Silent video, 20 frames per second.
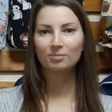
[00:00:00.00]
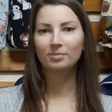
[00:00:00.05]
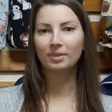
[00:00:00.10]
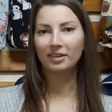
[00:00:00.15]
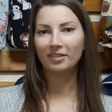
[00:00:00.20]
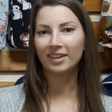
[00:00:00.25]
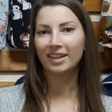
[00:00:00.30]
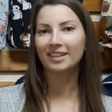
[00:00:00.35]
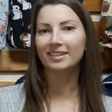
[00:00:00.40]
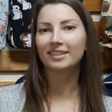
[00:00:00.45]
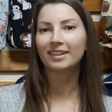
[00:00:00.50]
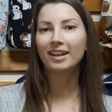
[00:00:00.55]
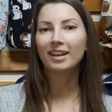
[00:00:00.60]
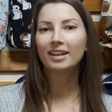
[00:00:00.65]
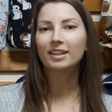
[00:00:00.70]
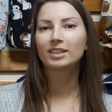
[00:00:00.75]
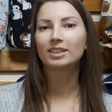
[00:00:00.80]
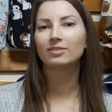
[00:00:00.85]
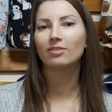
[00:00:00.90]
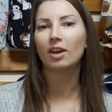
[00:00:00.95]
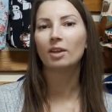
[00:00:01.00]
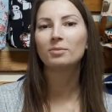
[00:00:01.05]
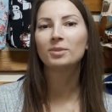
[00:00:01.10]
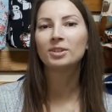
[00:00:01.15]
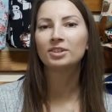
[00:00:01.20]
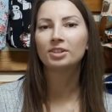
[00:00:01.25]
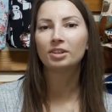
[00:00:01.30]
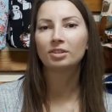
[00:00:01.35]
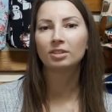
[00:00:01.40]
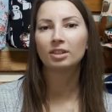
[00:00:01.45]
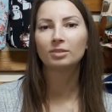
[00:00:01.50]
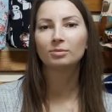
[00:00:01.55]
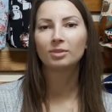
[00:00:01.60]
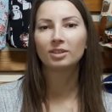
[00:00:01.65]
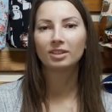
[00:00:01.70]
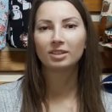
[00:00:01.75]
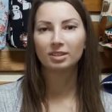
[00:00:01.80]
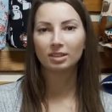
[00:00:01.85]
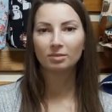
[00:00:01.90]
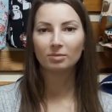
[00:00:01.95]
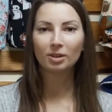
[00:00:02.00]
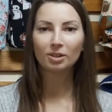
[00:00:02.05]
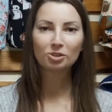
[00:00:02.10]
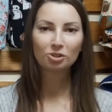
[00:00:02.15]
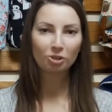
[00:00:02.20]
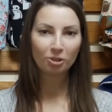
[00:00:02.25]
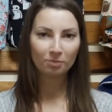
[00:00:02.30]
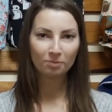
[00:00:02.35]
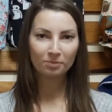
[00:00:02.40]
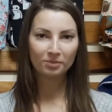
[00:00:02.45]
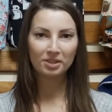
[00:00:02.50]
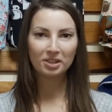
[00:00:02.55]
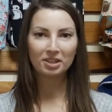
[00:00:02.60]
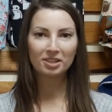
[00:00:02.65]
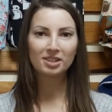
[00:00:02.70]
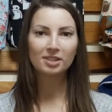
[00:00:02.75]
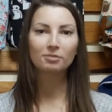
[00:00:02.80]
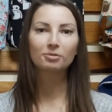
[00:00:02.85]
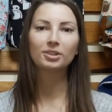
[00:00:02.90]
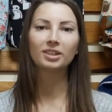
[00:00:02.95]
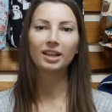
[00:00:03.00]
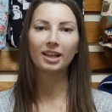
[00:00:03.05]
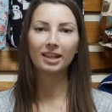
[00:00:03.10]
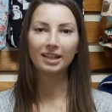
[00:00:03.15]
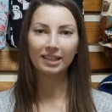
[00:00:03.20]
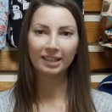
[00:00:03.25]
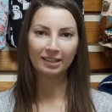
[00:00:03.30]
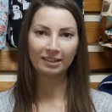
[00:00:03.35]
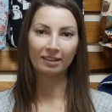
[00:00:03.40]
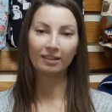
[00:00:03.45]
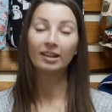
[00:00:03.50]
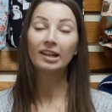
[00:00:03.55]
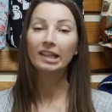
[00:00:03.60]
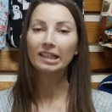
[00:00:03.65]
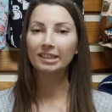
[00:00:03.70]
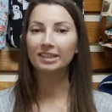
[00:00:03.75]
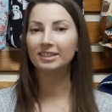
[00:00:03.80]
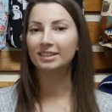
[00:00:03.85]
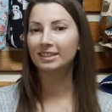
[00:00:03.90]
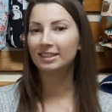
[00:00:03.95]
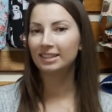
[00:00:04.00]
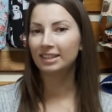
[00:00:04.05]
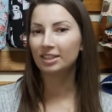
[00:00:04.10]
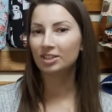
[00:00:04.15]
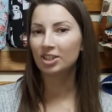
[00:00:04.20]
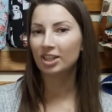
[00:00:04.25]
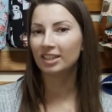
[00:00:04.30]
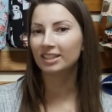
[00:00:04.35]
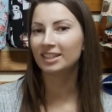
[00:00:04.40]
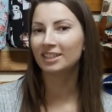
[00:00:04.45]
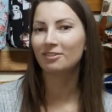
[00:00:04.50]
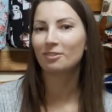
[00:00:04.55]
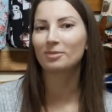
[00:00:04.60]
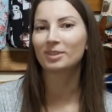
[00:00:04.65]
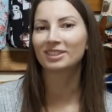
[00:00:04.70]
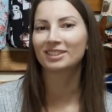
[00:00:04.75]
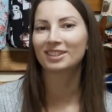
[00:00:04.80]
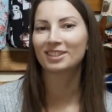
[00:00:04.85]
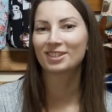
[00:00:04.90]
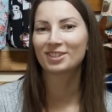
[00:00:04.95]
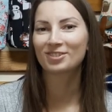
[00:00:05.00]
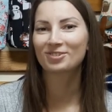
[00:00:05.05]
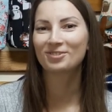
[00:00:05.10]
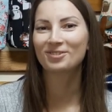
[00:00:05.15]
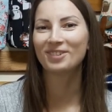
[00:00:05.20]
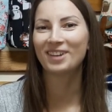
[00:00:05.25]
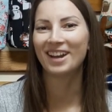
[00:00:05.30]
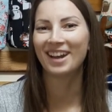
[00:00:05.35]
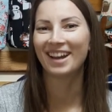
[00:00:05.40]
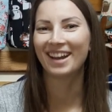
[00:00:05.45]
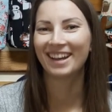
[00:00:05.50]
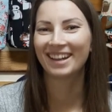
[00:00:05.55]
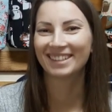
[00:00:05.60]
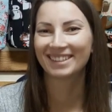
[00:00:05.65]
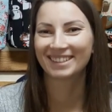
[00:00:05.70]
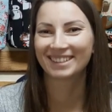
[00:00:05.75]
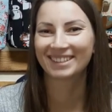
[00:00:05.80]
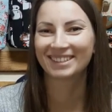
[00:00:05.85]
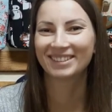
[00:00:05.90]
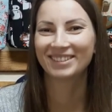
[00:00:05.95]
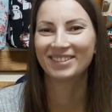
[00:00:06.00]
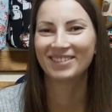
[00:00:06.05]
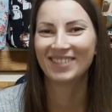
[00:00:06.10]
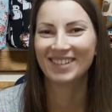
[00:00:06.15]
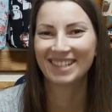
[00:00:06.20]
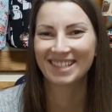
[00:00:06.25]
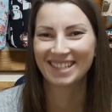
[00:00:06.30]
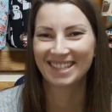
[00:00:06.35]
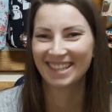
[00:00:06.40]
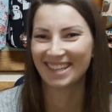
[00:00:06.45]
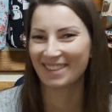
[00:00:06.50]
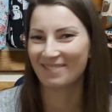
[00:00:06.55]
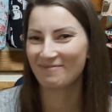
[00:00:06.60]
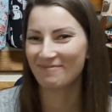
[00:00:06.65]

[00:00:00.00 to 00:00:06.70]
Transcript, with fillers: Привет! С вами интернет-магазин Макшоп, меня зовут Алина. И сейчас я вам расскажу о сумочке,